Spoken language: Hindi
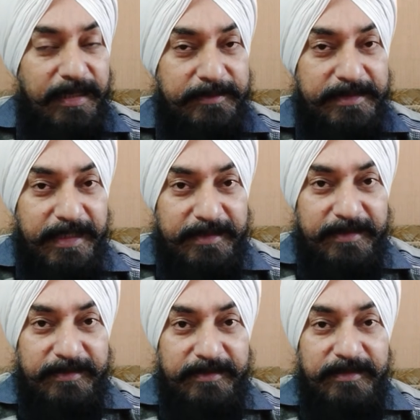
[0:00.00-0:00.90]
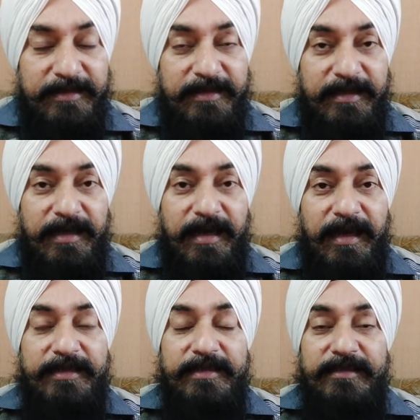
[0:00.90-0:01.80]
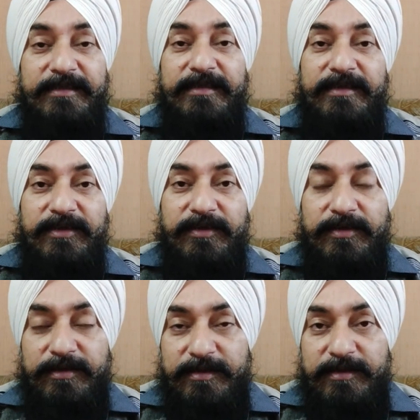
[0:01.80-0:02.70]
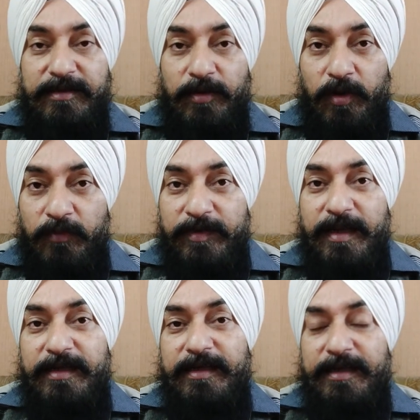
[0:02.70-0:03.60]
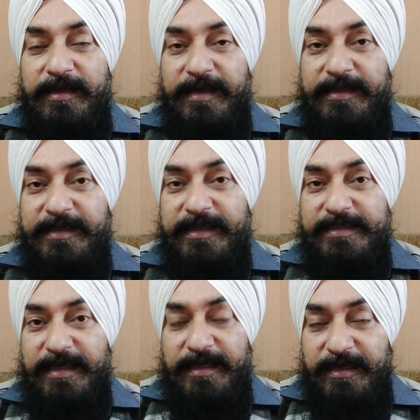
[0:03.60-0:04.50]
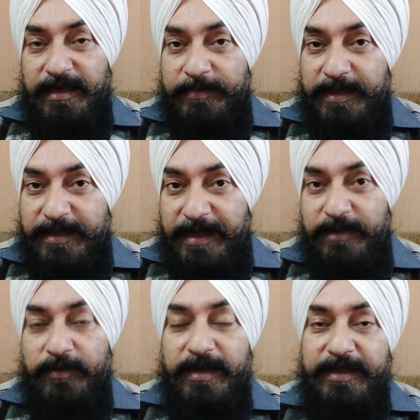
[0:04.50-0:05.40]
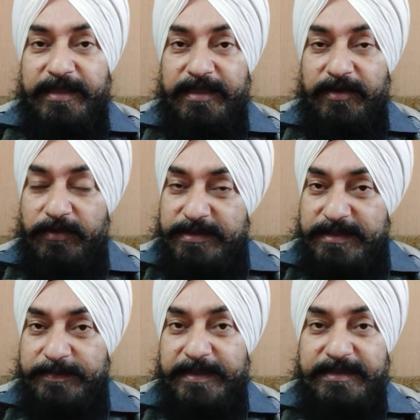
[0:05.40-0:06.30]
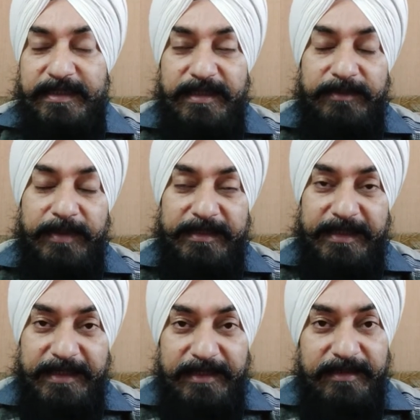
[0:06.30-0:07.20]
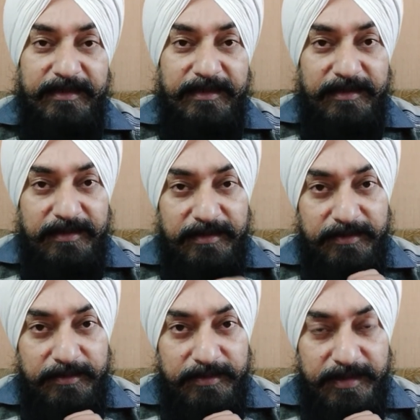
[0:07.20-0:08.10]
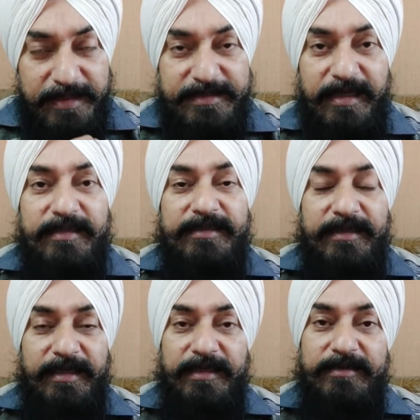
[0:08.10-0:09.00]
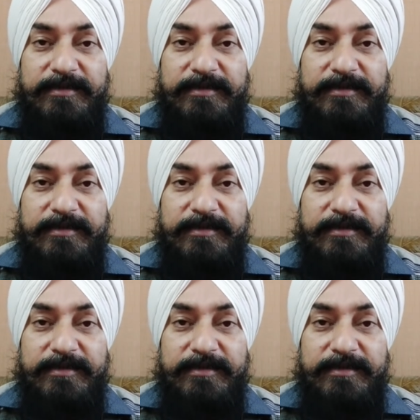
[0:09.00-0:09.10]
एम जी हेक्टर इधर ओवरऑल अगर एक गाड़ी देखी जाए अगर आपने राइड क्वालिटी और सस्पेंशन की बेहतरी के साथ एक